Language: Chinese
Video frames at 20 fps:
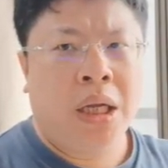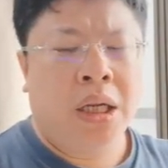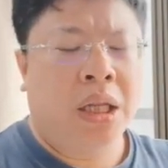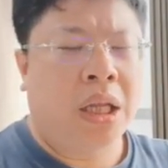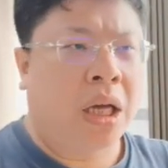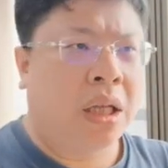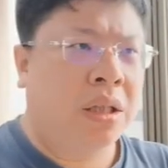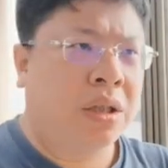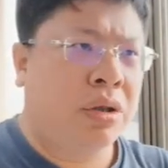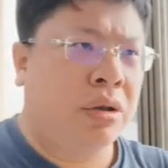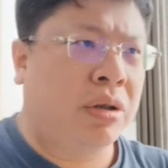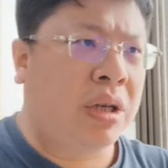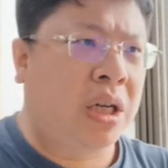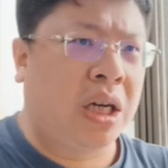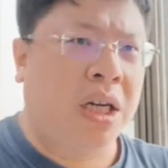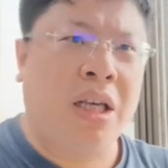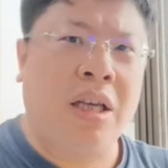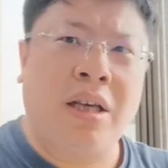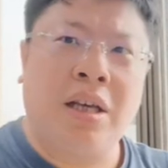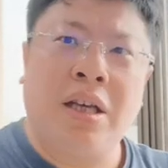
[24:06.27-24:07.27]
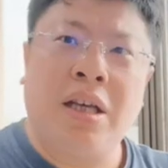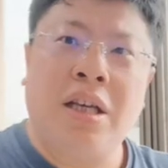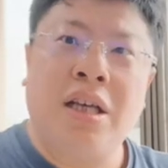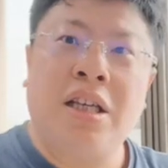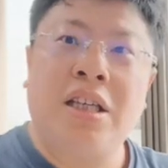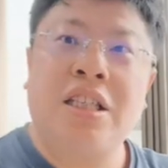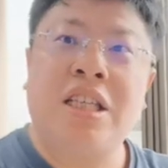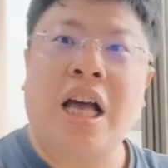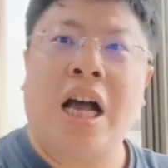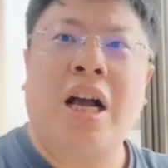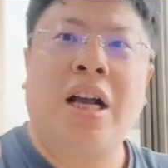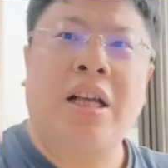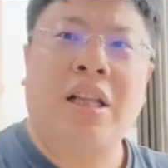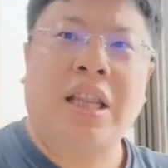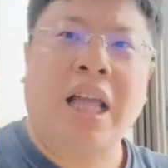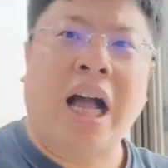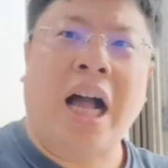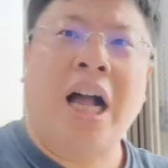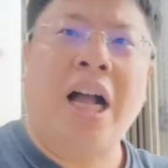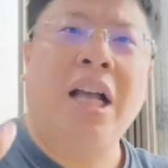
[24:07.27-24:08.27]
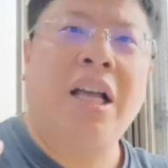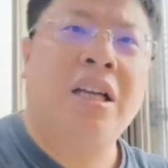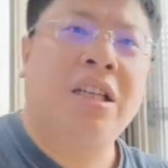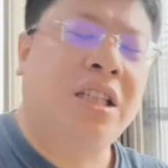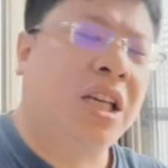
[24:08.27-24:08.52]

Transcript: 那就可以让它